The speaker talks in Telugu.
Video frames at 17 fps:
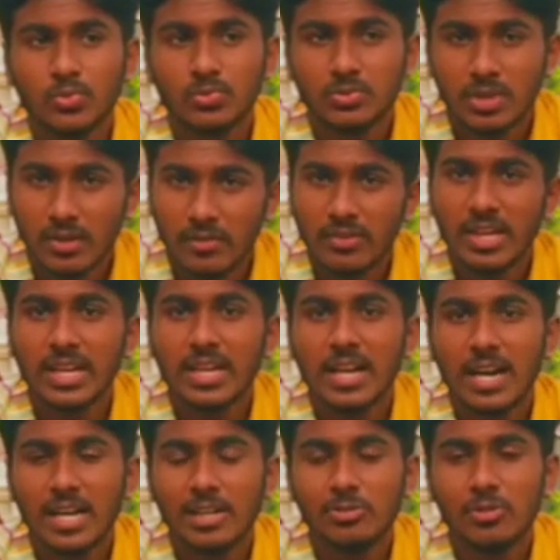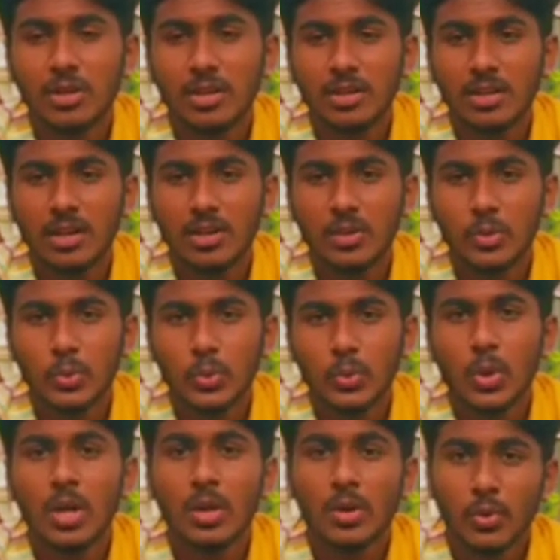చవడేకాయలు అంటారు
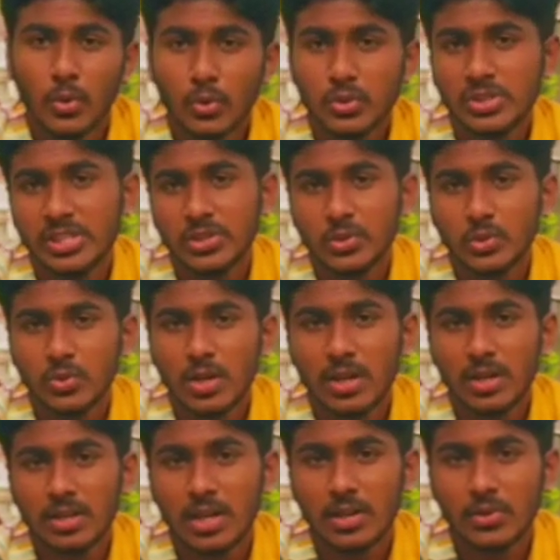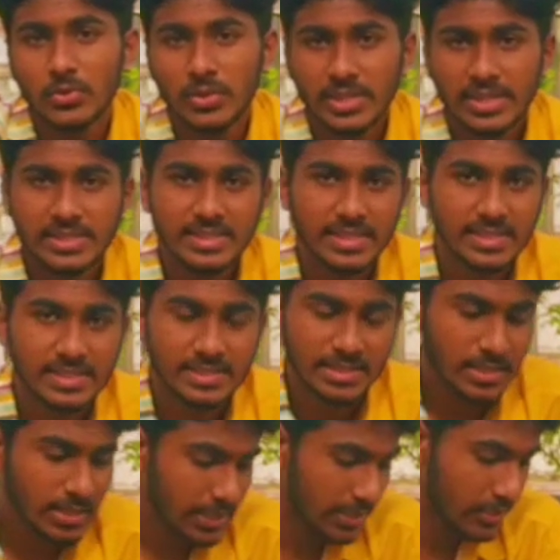గోర్చిక్కుడు అంటారు ఈ
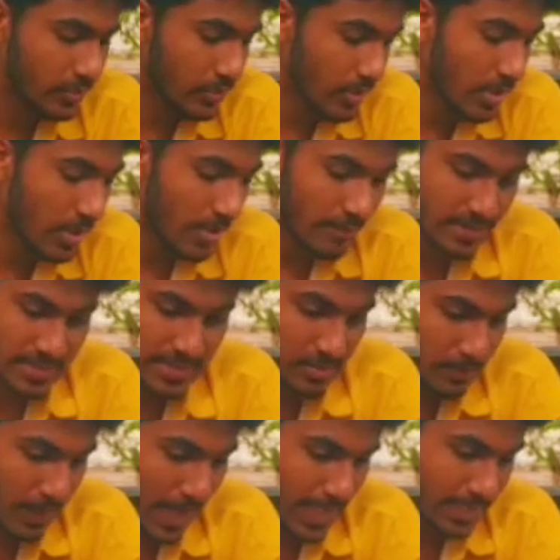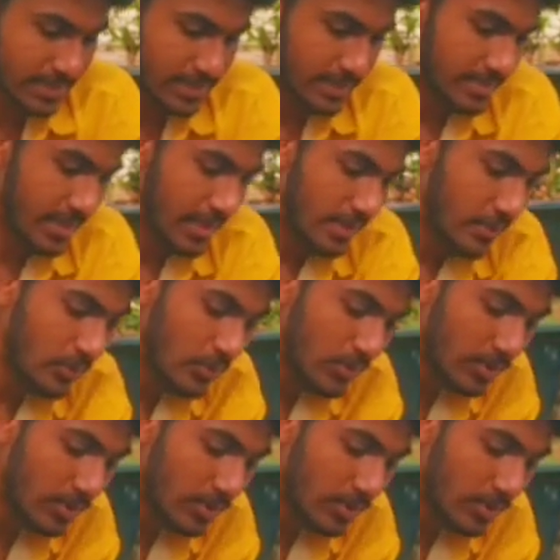సీడ్స్ని నేను ఫస్ట్ ప్యాక్ చేశాను